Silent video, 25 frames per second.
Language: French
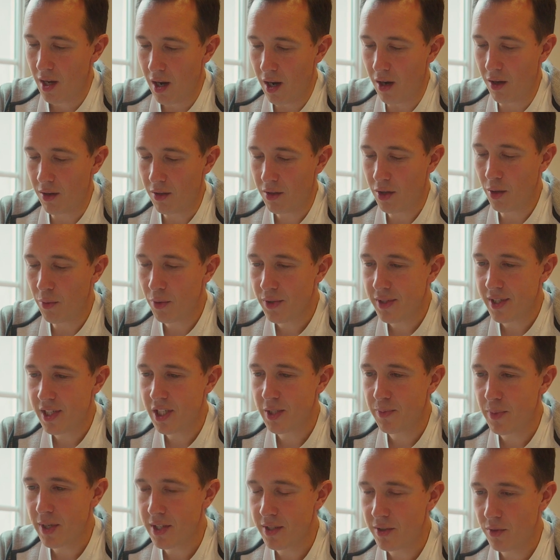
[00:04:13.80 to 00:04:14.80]
alors, comment
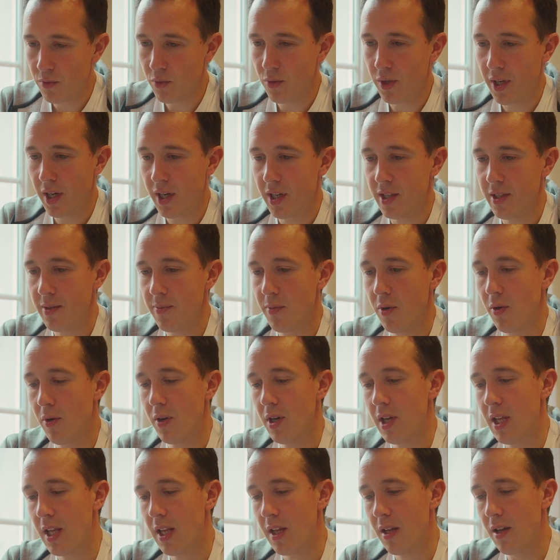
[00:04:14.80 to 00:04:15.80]
ça se passe
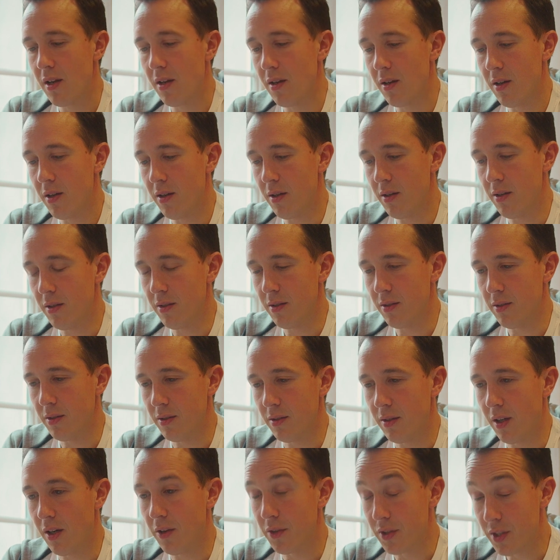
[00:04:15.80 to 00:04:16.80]
concrètement
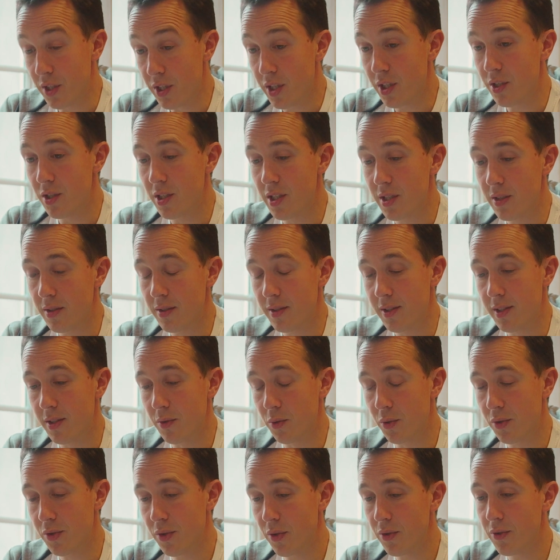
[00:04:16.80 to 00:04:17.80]
euh, Alors, déjà,
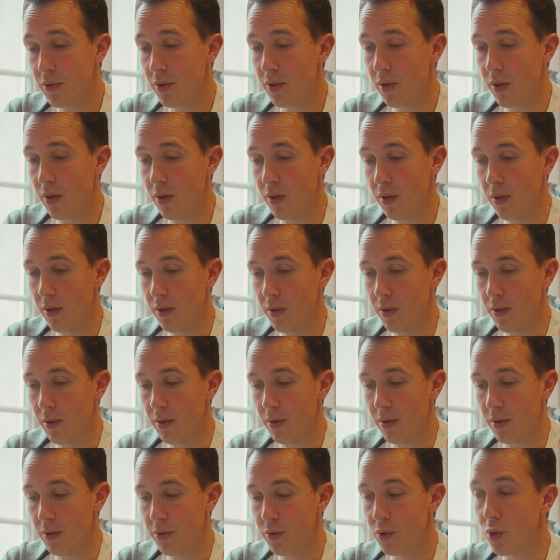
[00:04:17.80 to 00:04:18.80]
c'est au centre
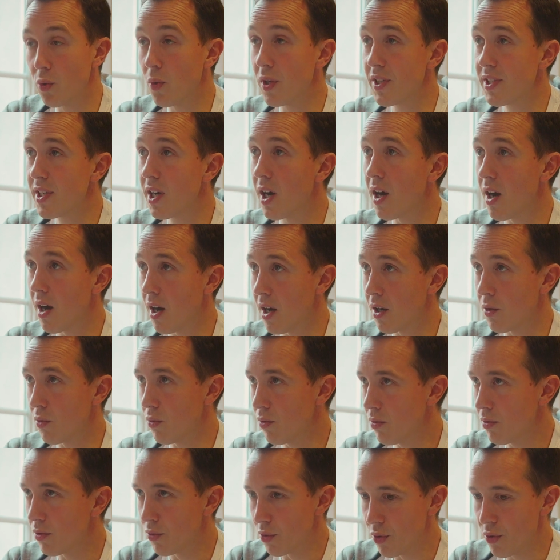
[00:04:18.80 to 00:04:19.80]
euh, de loisirs
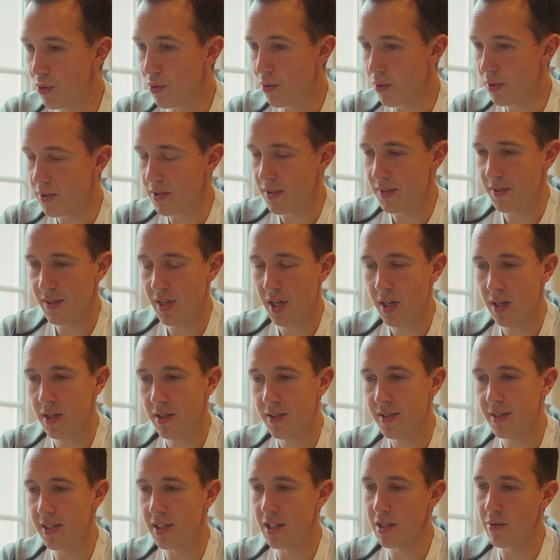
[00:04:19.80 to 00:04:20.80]
Aragon, le lieu, hein, c'est ça,
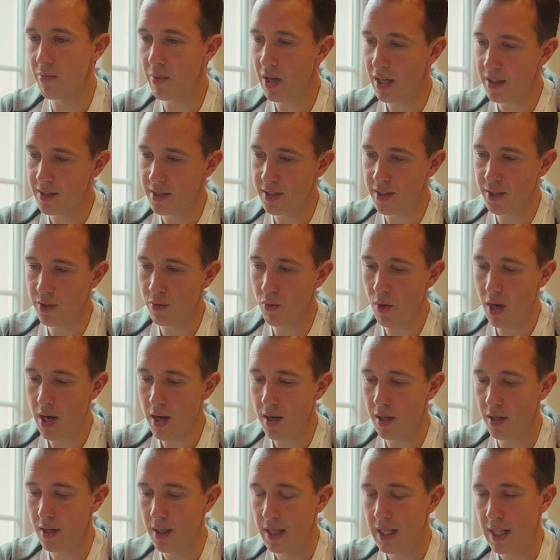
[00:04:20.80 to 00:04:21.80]
hein, c'est les mardis
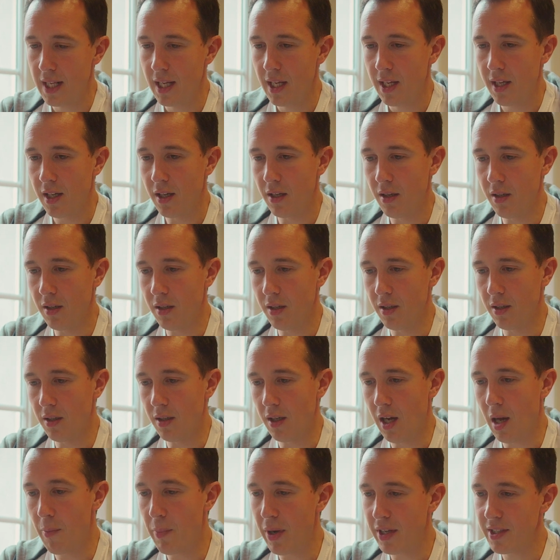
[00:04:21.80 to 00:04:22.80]
soirs.
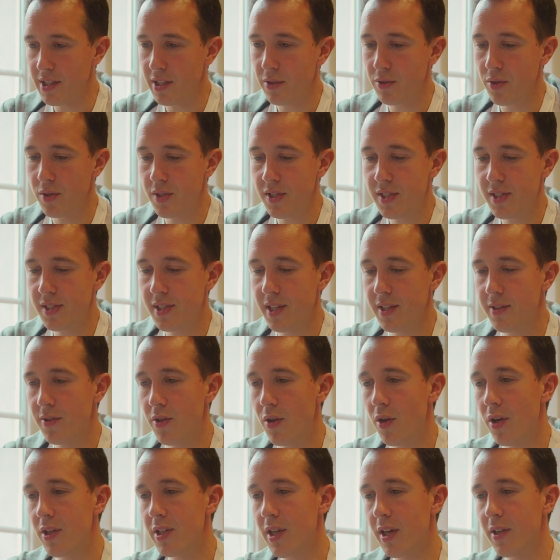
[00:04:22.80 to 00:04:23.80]
Euh, à partir de
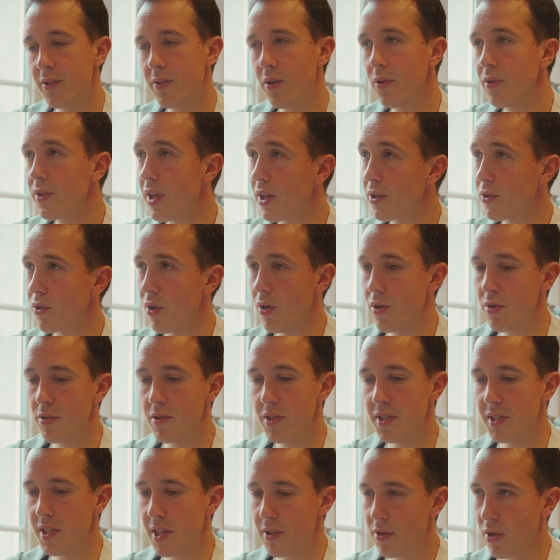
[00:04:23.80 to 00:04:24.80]
17h, il y a un temps d'accueil.
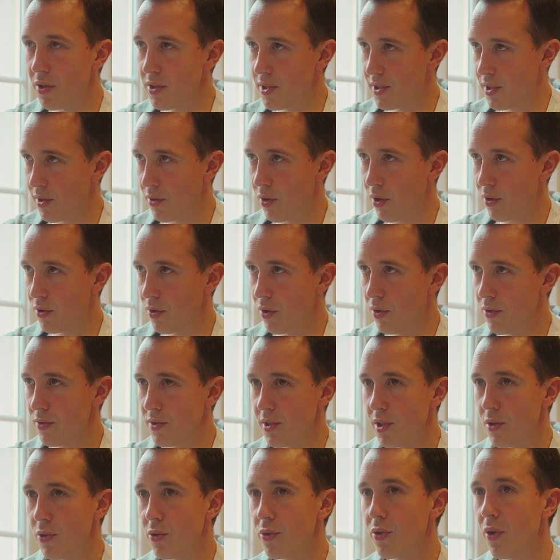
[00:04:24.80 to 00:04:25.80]
17h, 17h30,
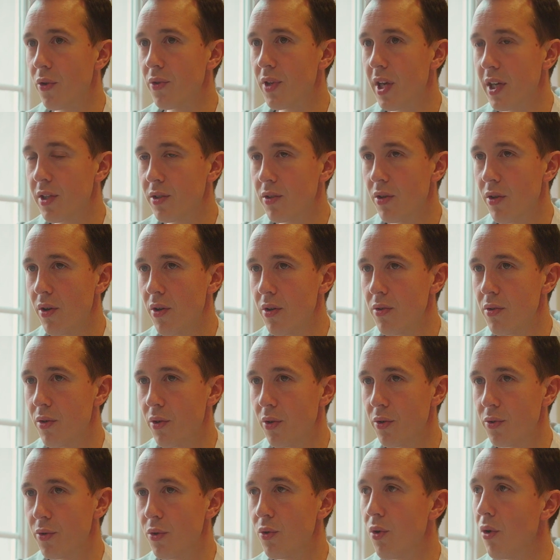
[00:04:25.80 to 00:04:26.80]
c'est le temps d'accueil
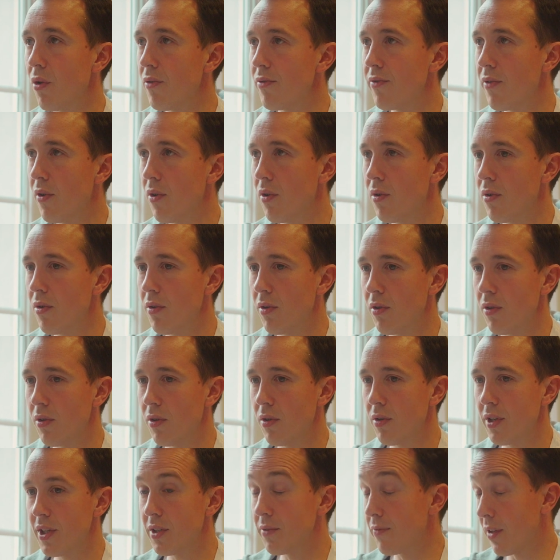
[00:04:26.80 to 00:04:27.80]
de l'enfant,
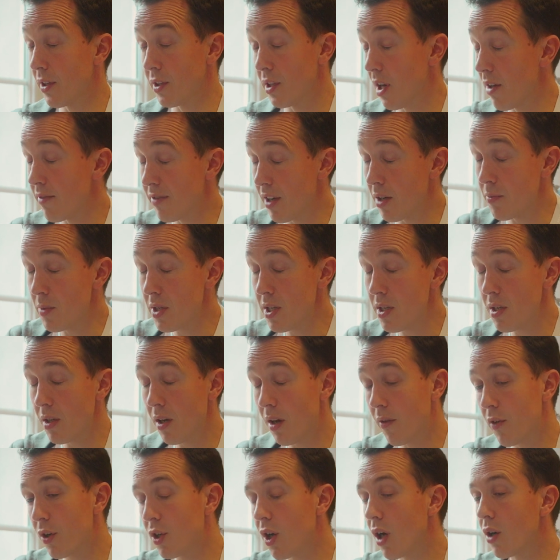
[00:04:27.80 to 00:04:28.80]
et enfin de la
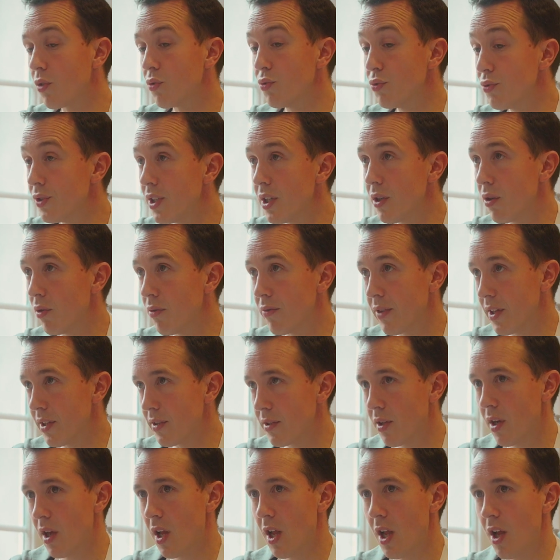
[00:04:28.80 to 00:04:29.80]
famille, avec un goûter, en
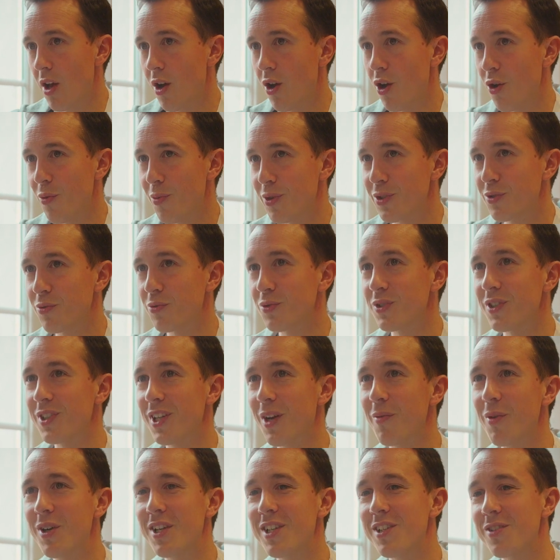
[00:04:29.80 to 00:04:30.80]
fait, parce qu'on sait
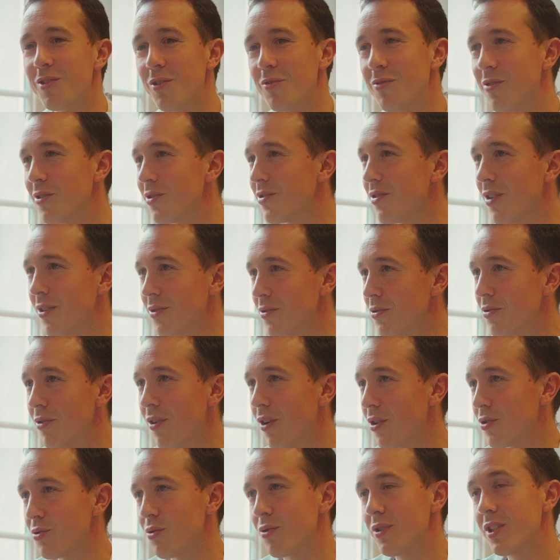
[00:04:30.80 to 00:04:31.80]
très bien que les enfants sortent de
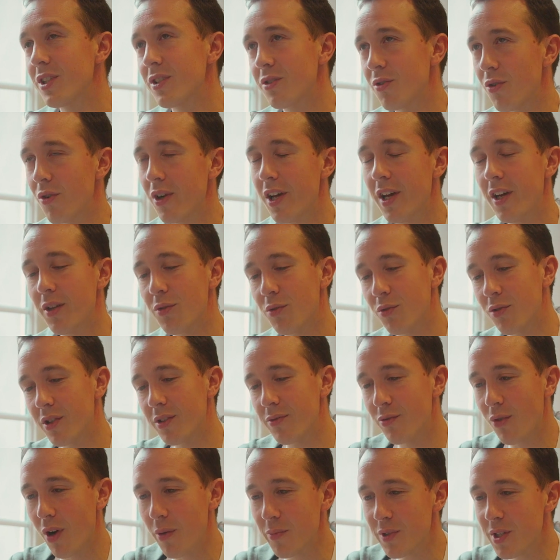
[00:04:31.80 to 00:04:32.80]
leur journée scolaire,
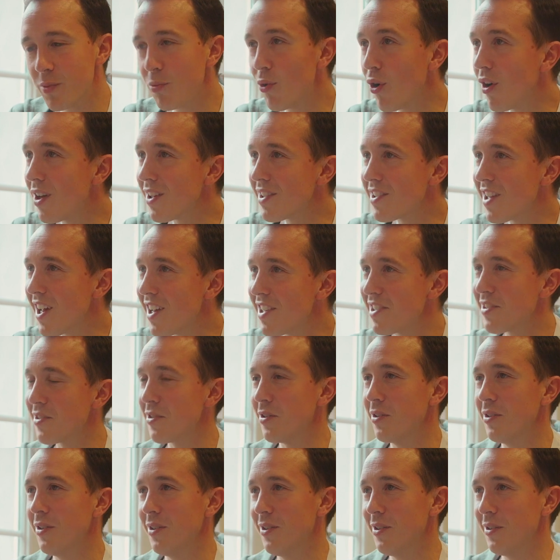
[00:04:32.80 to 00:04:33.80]
donc il faut un petit peu un hein,
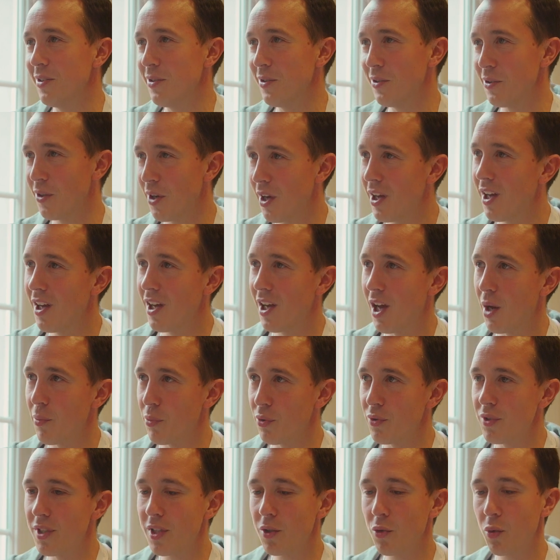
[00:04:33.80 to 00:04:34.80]
sas, un
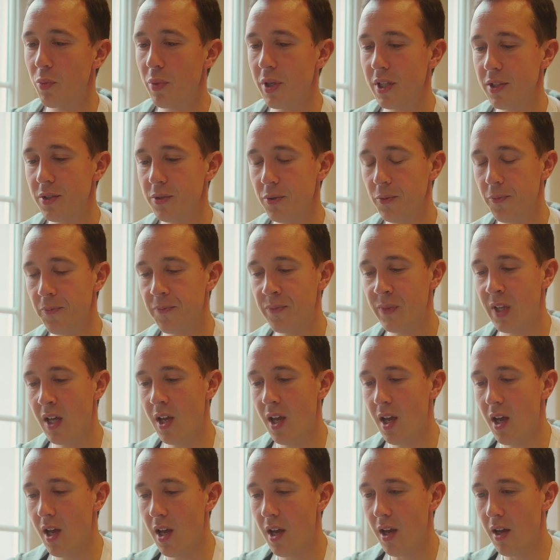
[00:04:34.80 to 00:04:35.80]
peu de décompression.
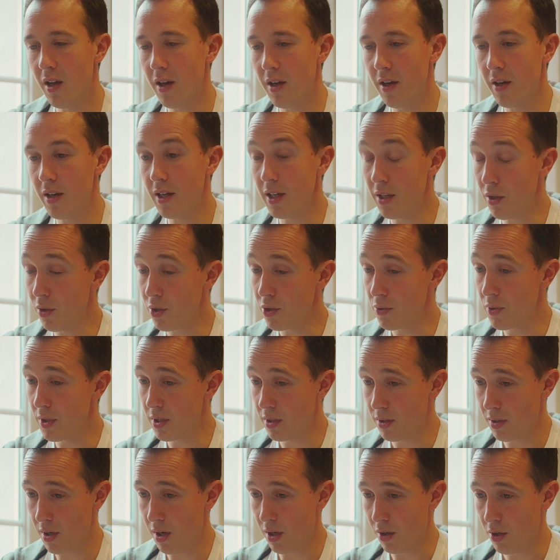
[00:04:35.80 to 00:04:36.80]
et
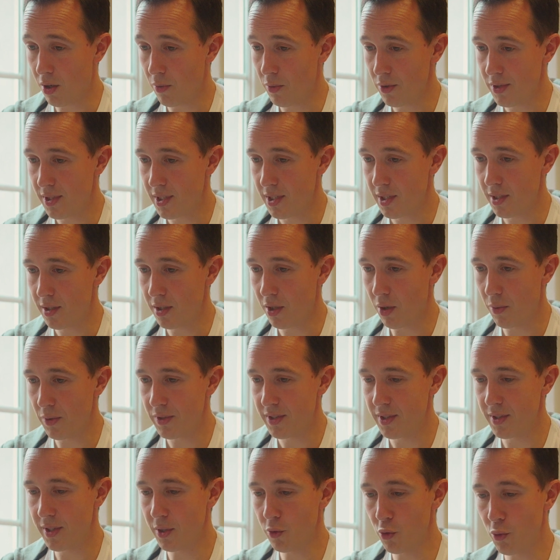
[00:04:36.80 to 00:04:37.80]
ensuite, alors, comment c'est
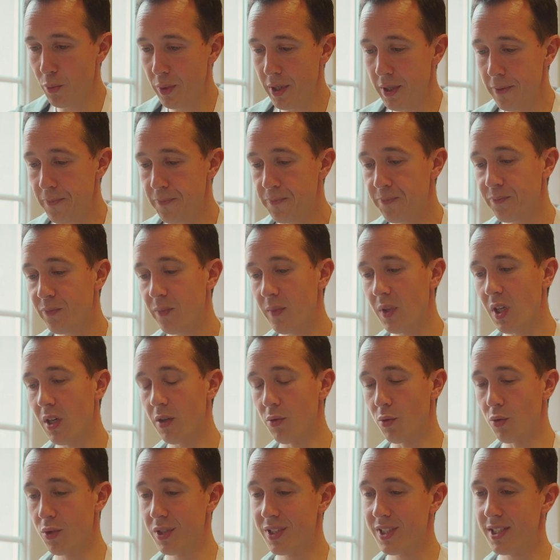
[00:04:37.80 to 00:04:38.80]
découpé
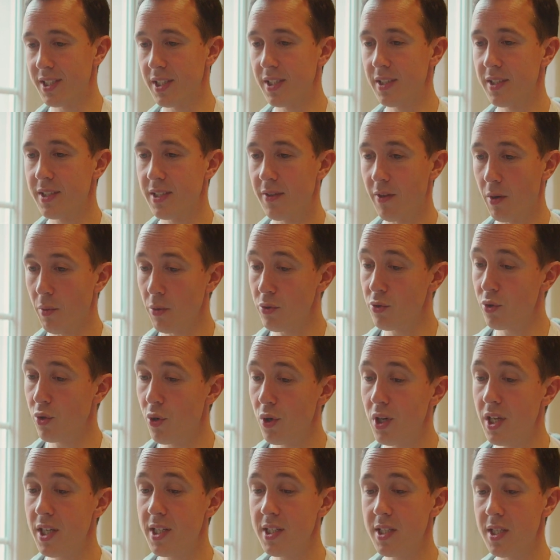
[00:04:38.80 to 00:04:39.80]
donc c'est vraiment du
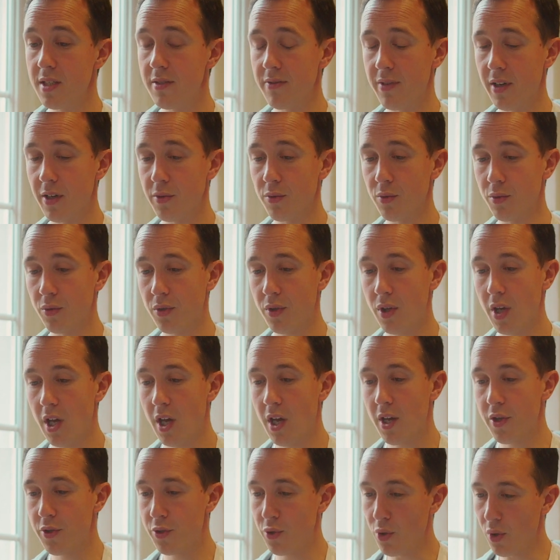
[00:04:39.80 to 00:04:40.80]
collectif. Donc
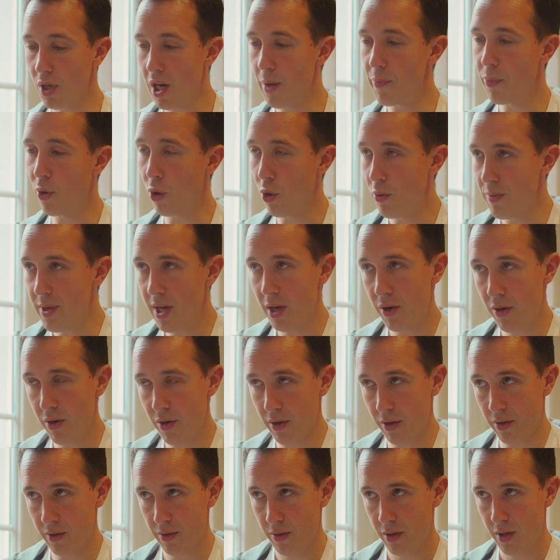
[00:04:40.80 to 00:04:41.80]
sur la première
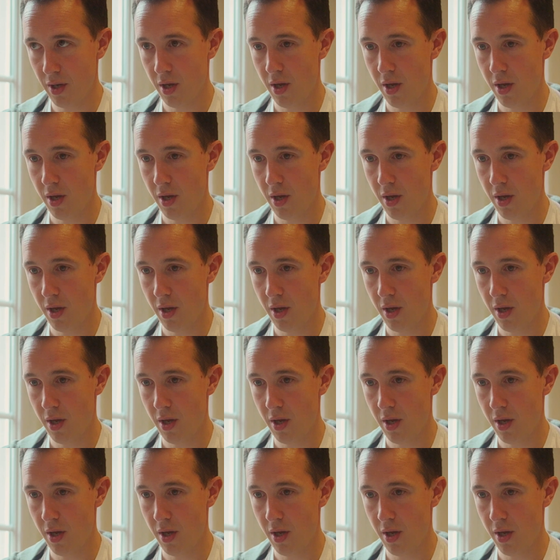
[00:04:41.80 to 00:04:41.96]
heure,